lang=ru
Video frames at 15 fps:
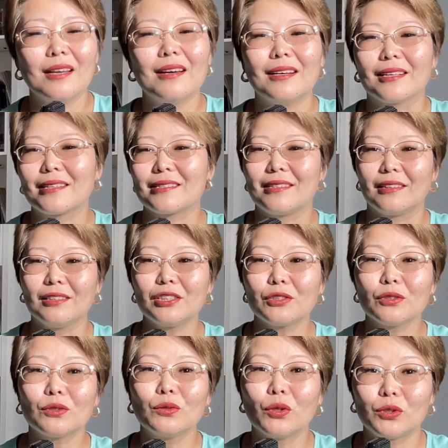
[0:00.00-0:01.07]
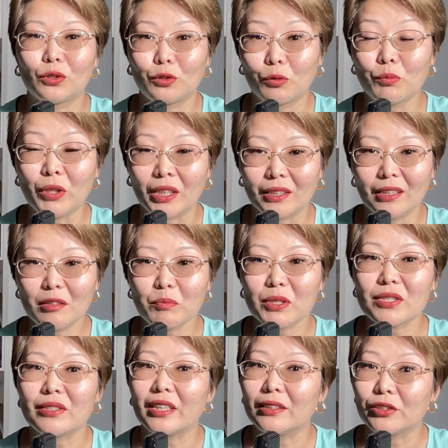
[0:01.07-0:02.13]
Оказалось, что тот, кто бегал,
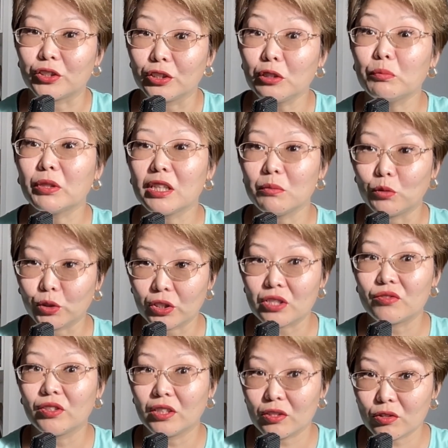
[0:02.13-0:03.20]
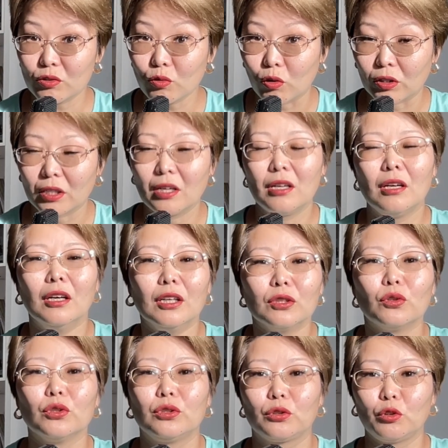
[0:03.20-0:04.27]
потерял жир преимущественно с ног,
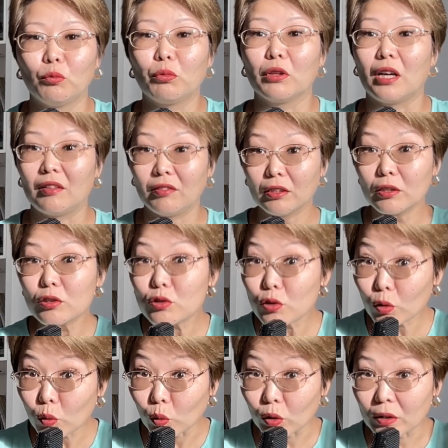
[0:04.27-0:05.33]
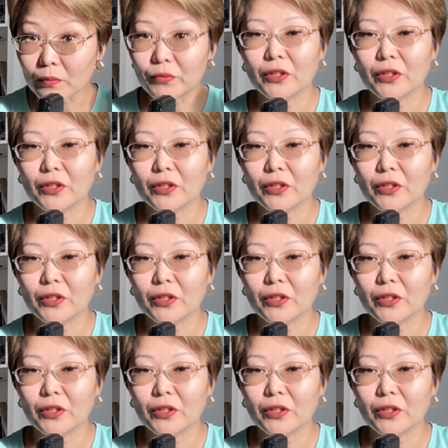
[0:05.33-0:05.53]
тот, кто плавал – с рук.